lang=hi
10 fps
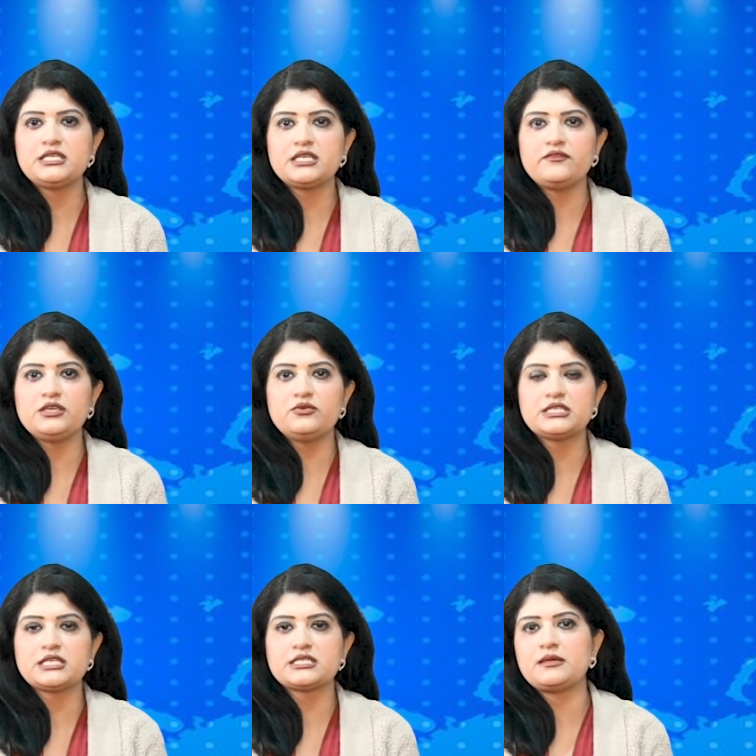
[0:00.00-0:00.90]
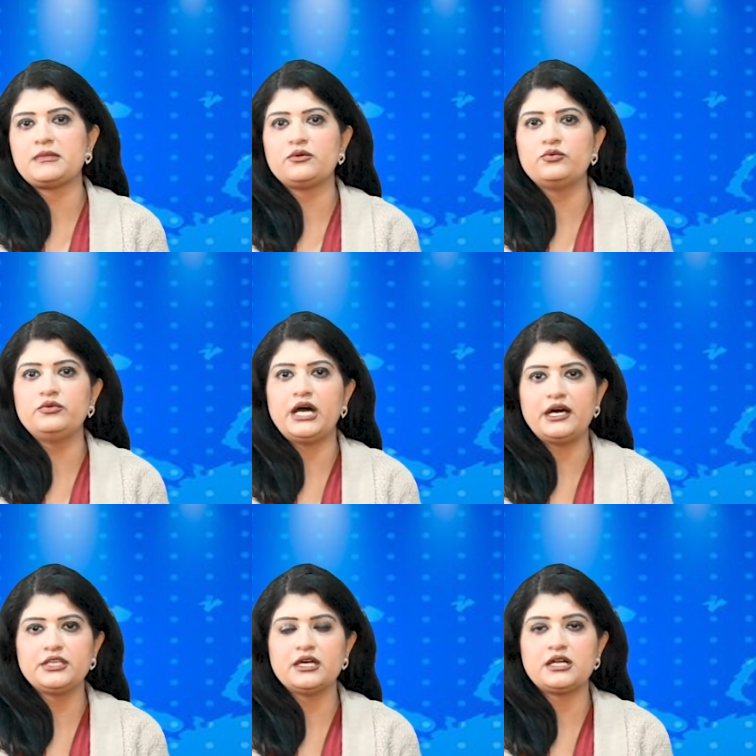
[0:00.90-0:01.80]
देसी टीवी यूएसए से मैं हूं
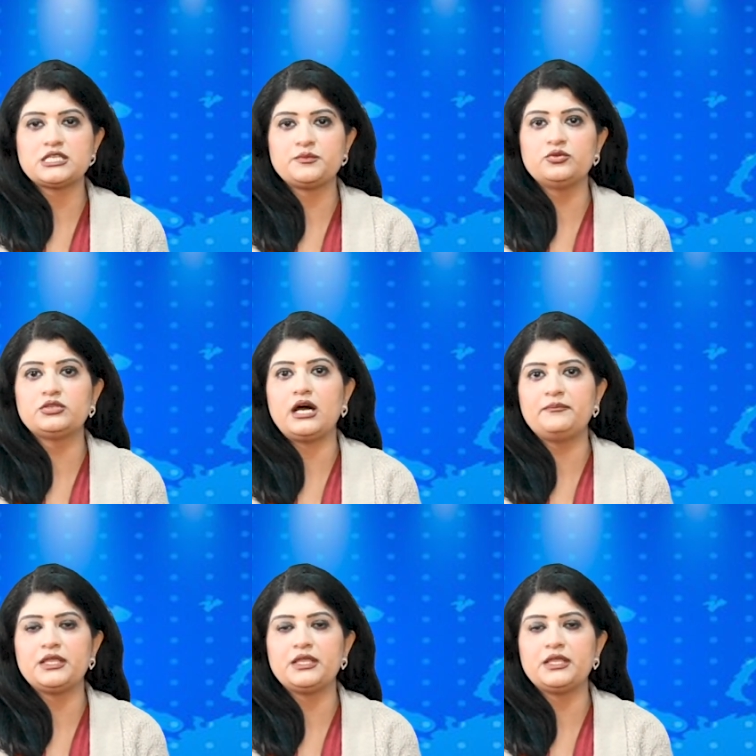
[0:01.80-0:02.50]
नादिया राजपूत